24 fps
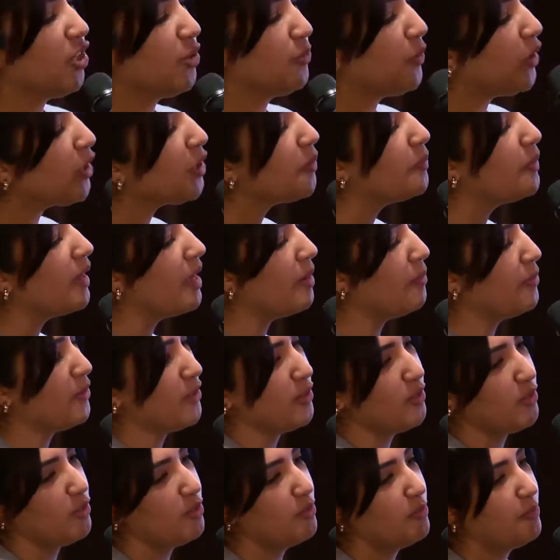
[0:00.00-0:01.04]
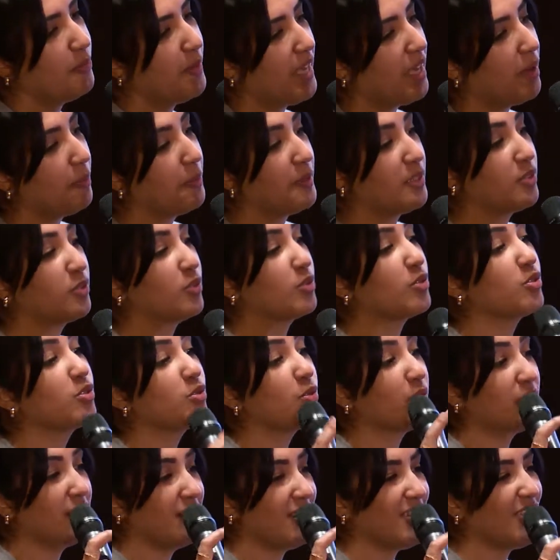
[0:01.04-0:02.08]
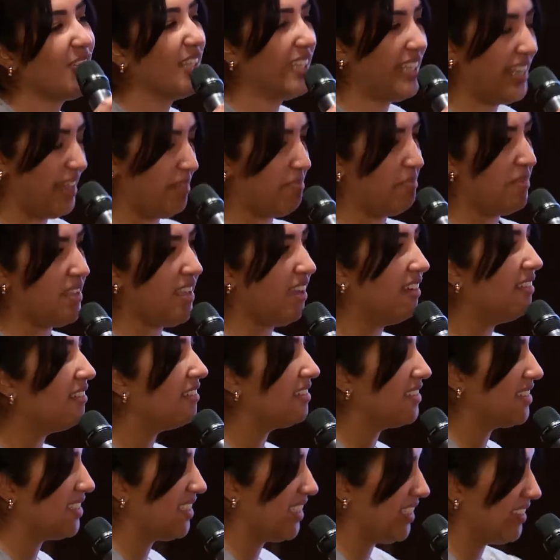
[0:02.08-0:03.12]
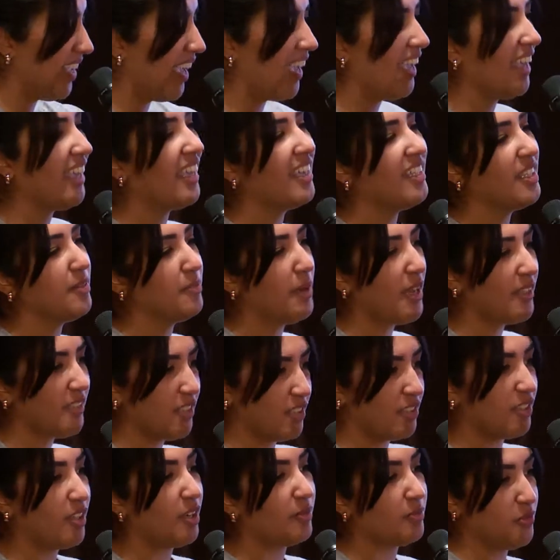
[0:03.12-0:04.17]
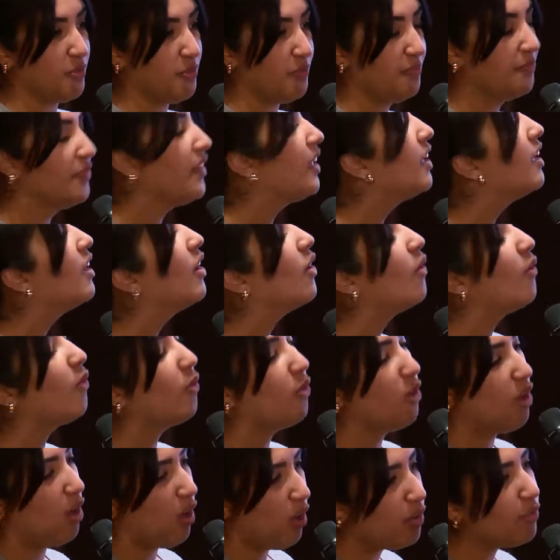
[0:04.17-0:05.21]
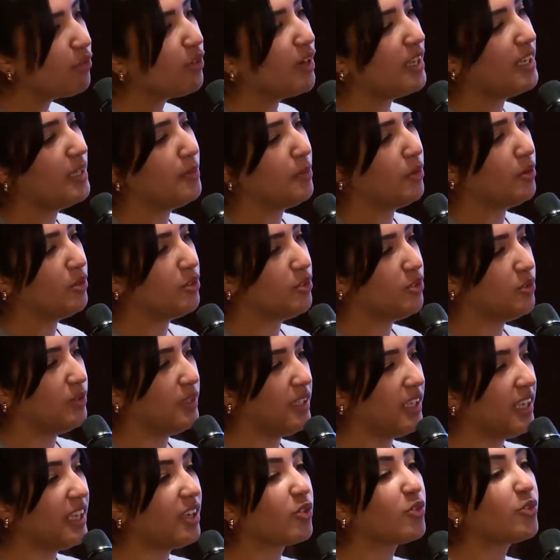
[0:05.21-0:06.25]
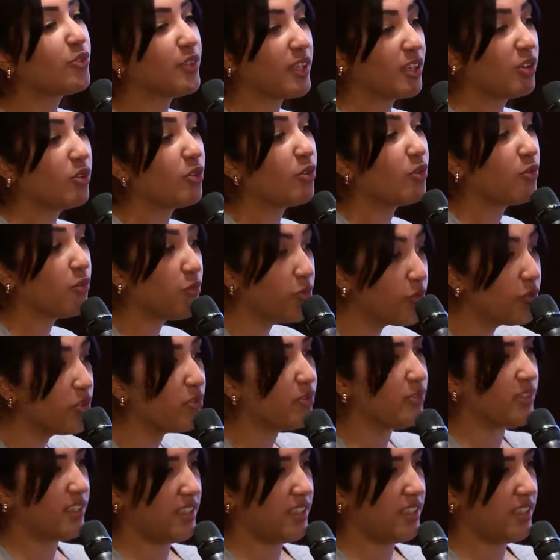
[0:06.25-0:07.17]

Quand Pogba poste une paire parce que soi-disant il l'aime bien, c'est que derrière il y a des personnes comme nous. On leur envoie les produits et on fait que vous,